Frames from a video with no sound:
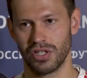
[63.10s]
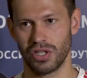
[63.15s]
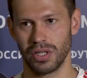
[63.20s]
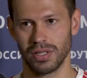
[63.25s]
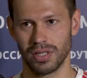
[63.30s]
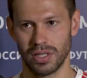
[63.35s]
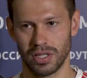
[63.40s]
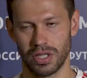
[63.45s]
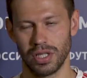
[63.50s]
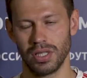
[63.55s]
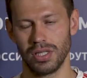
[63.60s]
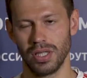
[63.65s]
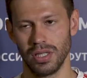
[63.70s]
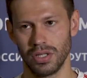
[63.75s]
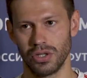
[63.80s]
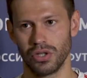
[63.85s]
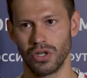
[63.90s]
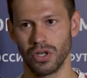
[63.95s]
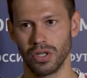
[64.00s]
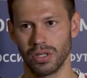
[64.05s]

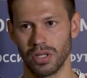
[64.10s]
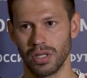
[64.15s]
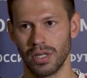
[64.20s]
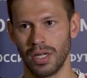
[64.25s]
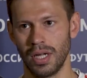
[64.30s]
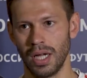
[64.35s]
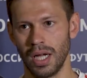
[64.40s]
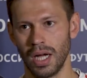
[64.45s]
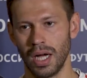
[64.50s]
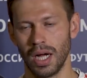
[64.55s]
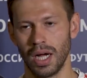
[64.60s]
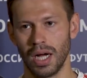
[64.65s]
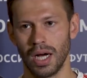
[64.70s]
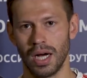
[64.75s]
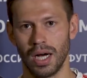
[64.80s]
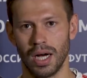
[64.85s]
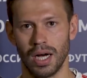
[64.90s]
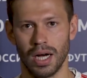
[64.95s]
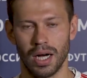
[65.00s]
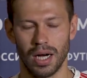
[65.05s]
защитить счет,
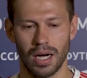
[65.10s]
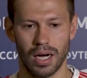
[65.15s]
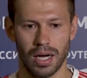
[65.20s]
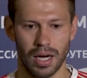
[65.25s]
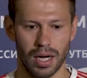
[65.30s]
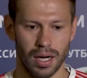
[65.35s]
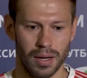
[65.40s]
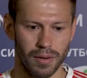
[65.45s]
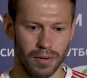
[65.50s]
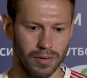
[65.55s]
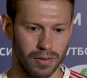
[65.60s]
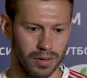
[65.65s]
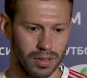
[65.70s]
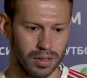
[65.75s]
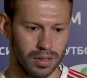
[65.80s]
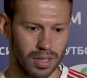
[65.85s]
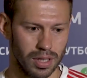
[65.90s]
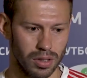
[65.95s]
а, вот.